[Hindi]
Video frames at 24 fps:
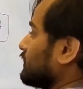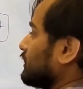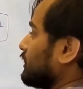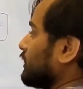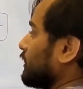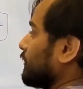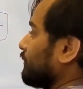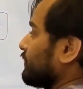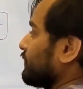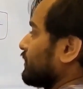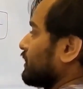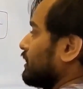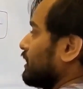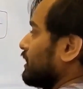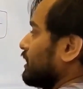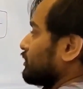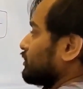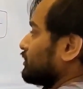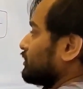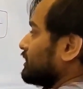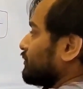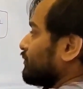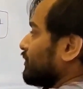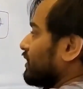बोलते हैं
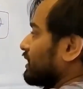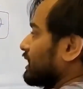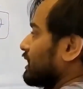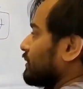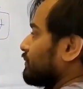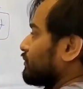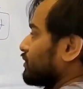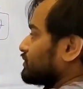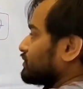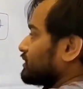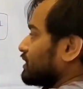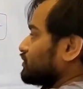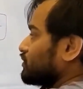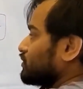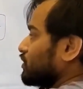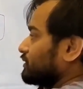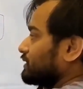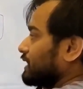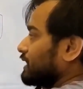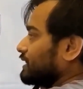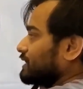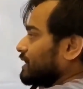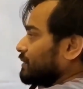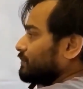तो ये वर्क इन प्रोसेस
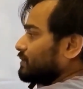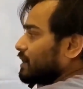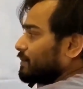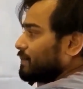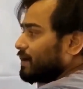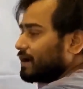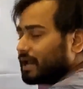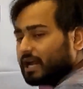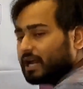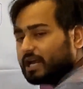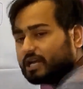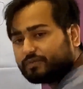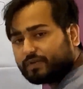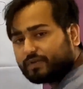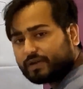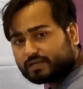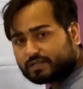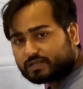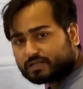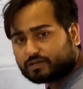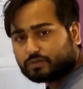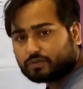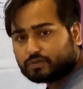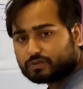जो होता है ये भी हमारा
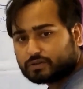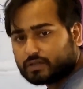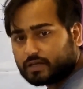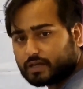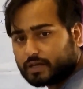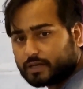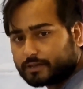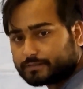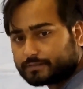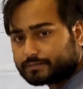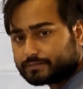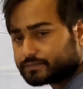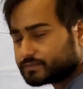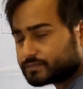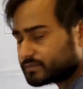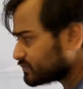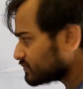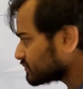इन्वेंट्री होता है